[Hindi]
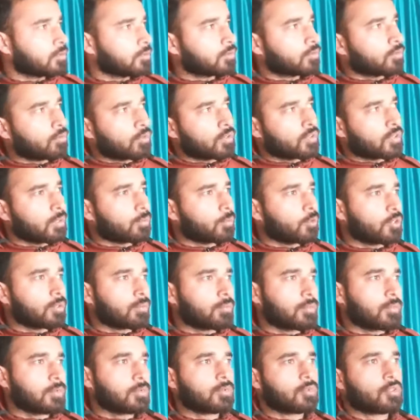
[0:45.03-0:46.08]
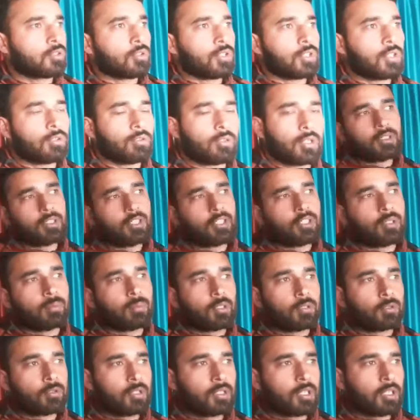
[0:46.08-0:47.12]
तो वो सब कुछ चोरी हो गया
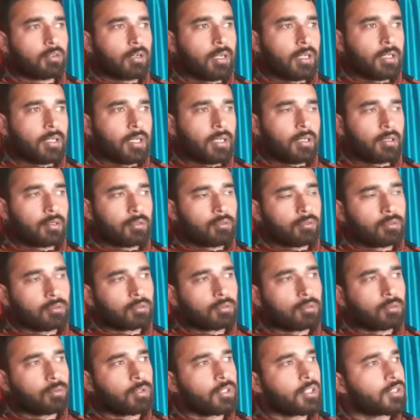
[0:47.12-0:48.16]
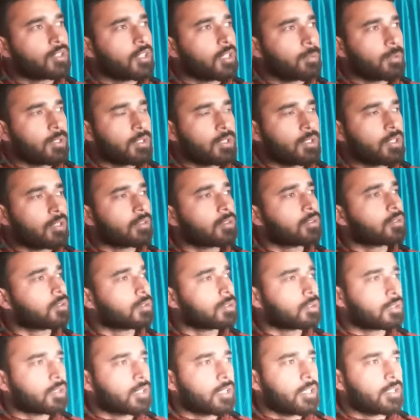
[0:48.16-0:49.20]
बिल्कुल करवाई है तो नीचे भी
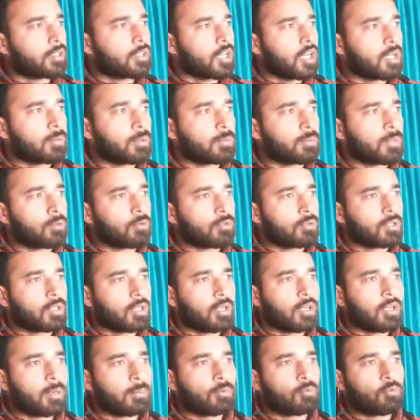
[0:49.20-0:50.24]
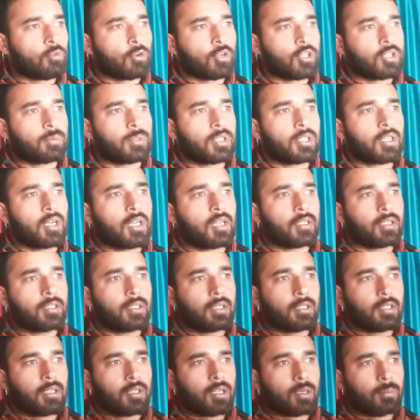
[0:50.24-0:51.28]
गए थे आर्मी में उन्होंने कहा हमें फ़ोटोज भी निकाल के
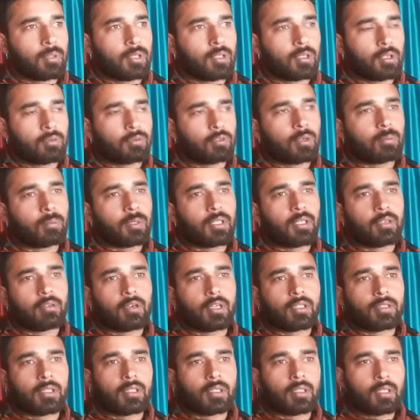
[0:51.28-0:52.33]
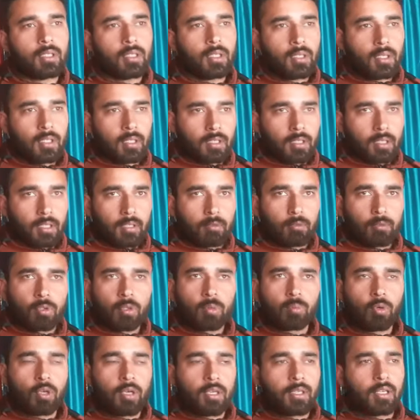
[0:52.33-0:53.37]
देंगे अभी कंफर्म नहीं है वहाँ से लेकिन उन्होंने
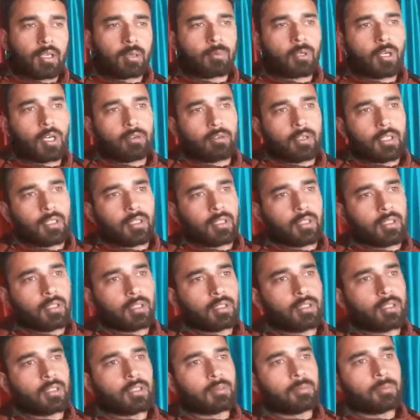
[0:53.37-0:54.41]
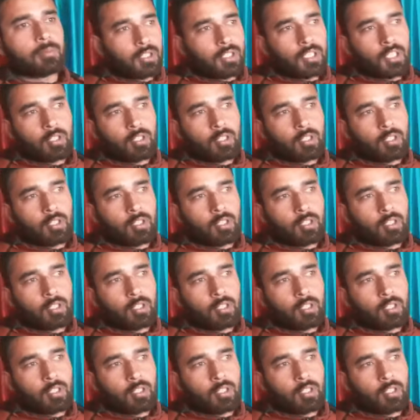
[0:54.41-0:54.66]
बोला कि हम कार्रवाई करेंगे